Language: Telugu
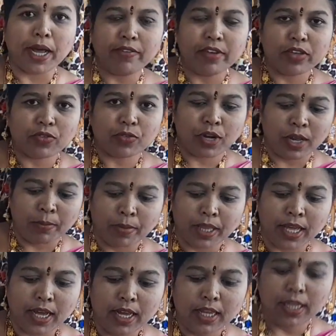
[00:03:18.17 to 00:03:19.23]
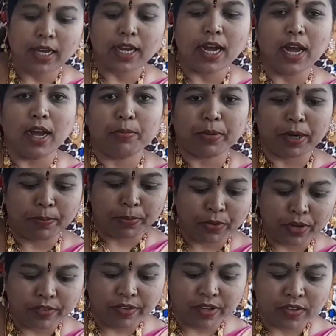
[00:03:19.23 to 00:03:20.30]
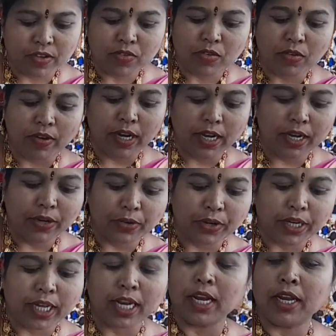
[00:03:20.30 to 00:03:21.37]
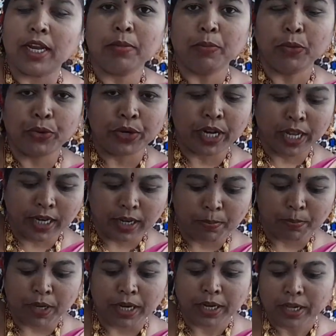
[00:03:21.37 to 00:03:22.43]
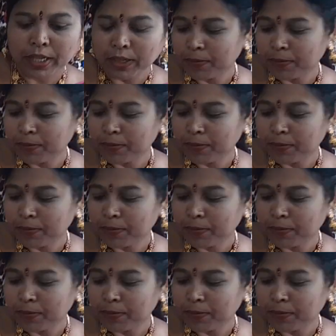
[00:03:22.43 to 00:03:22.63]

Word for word: పాలు వేసుకున్నాం కదా ఇక హాఫ్ కప్ కూడా వేసేసుకోవాలి టోటల్ అన్ని మూడున్నర కప్పులు అండి